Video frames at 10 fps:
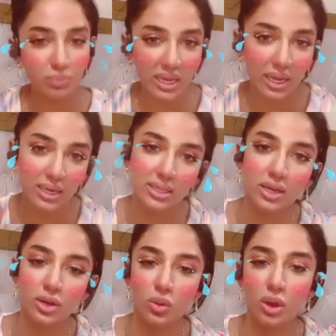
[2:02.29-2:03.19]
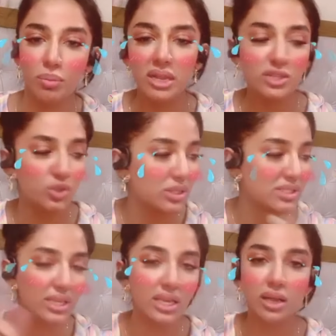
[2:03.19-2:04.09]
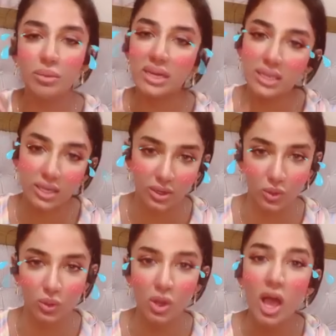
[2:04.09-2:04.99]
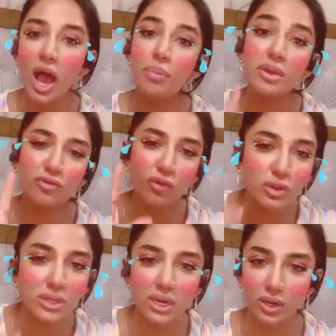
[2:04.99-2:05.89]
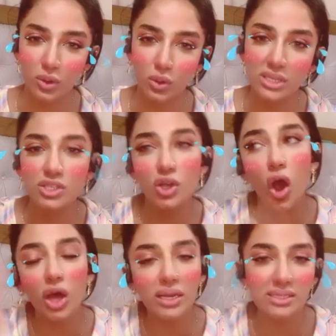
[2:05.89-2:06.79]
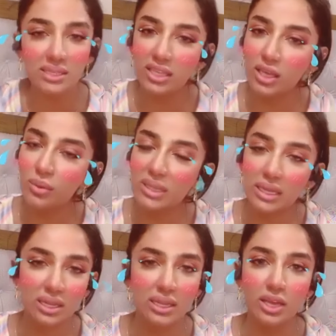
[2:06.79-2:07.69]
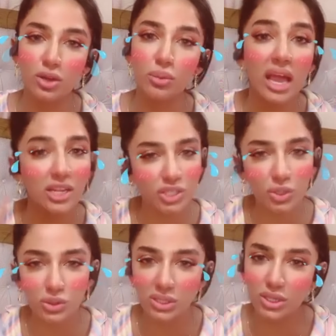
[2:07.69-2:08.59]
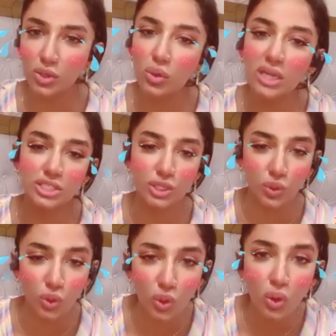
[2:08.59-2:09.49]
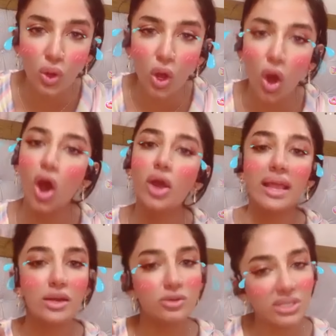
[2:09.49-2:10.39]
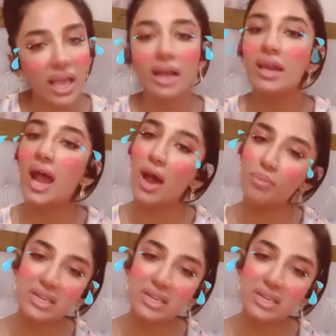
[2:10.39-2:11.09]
घर तक रखो अपने छोटे से कमरे तक रखो अपने फोन तक रखो किसी और की जिंदगी में दखल नहीं करो मैं अच्छी हो सकती हूँ अच्छी हूँ और उसे अगर आप मेरे